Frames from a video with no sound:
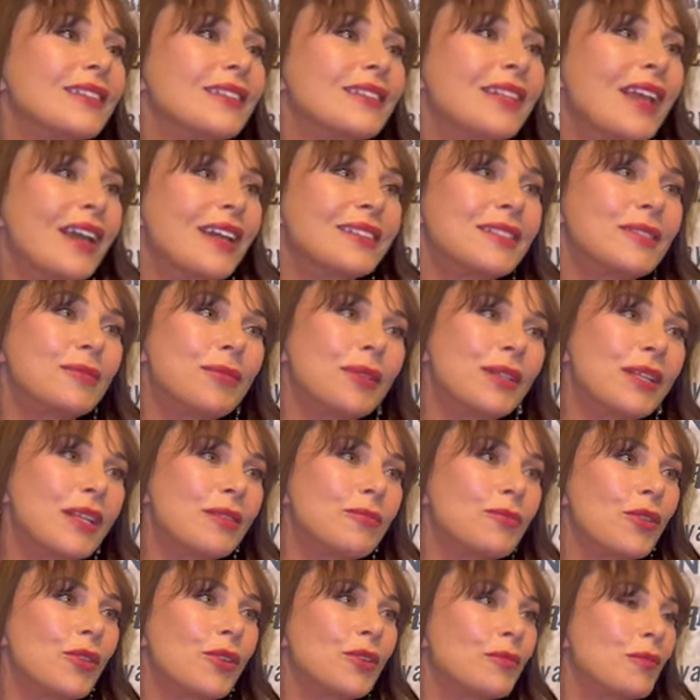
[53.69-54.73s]
Yani
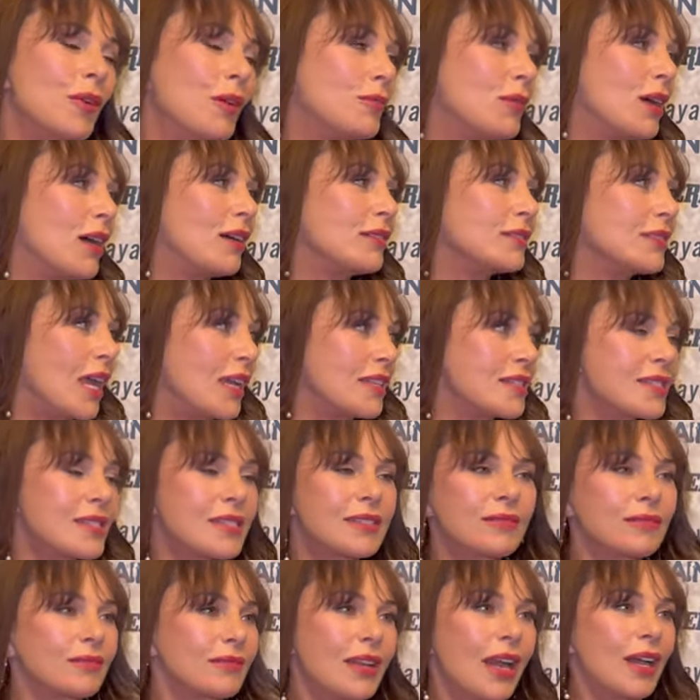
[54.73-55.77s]
bilemiyorum ama yani
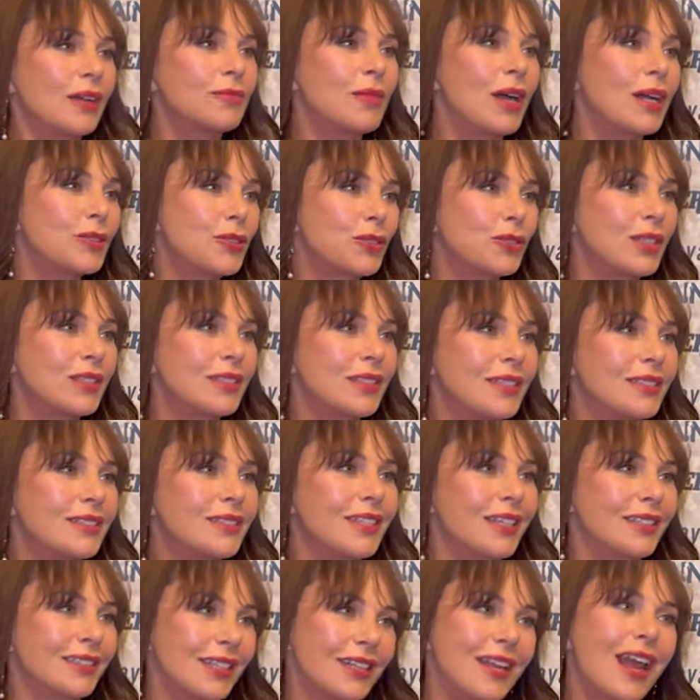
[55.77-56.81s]
lahmacuna
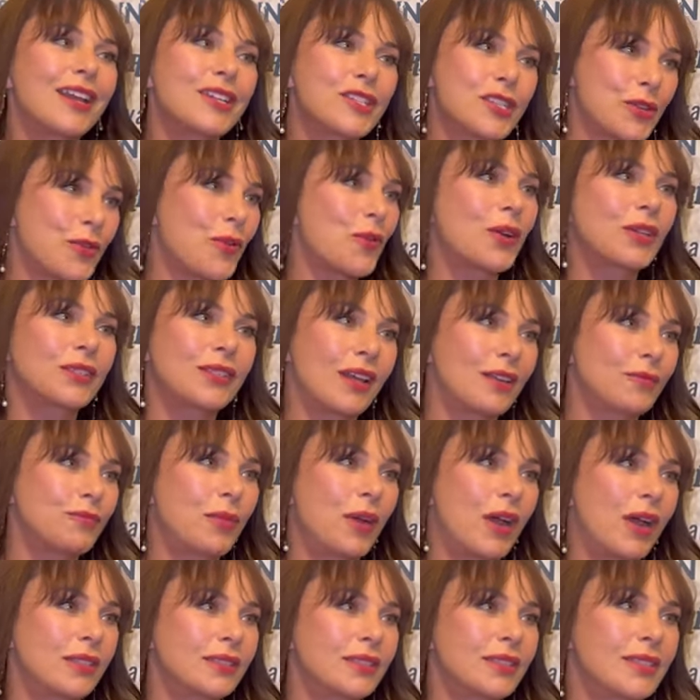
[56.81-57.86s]
gelince kadar her şey o kadar
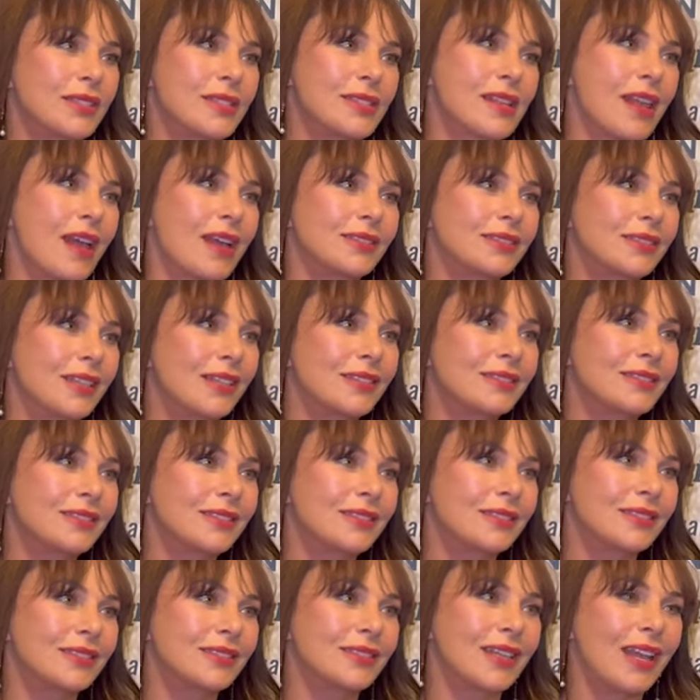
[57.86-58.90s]
pahalı ki zaten
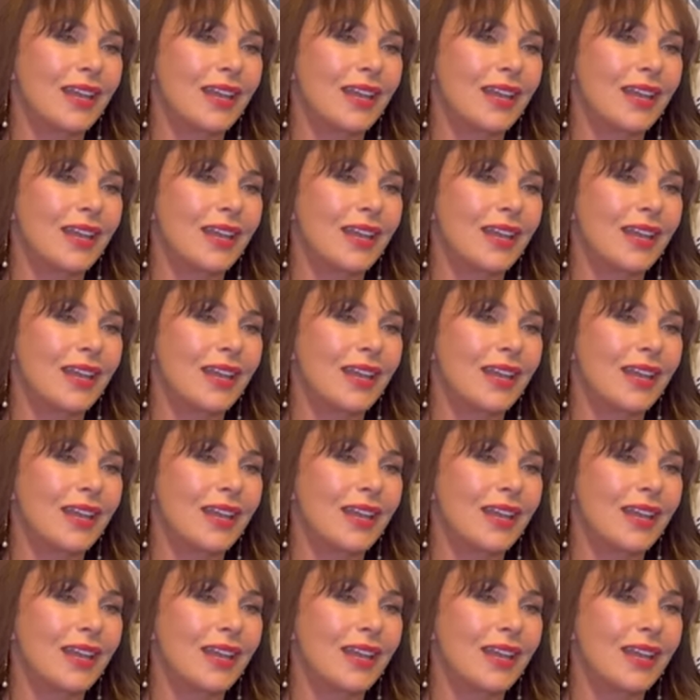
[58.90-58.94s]
evet.